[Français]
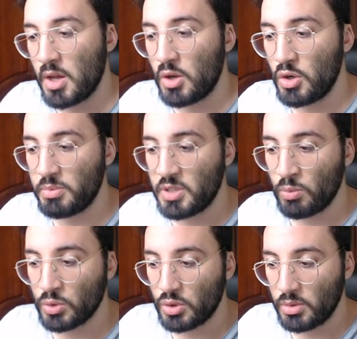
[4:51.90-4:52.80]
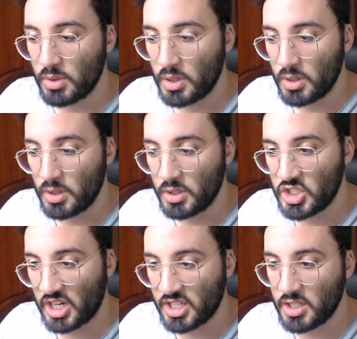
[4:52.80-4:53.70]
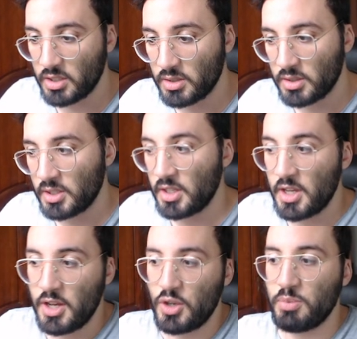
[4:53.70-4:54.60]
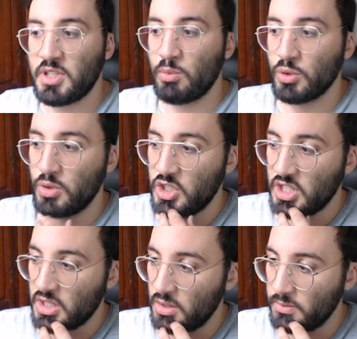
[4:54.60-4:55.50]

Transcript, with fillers: le petit monstre de Jack. Le petit monstre de Jack.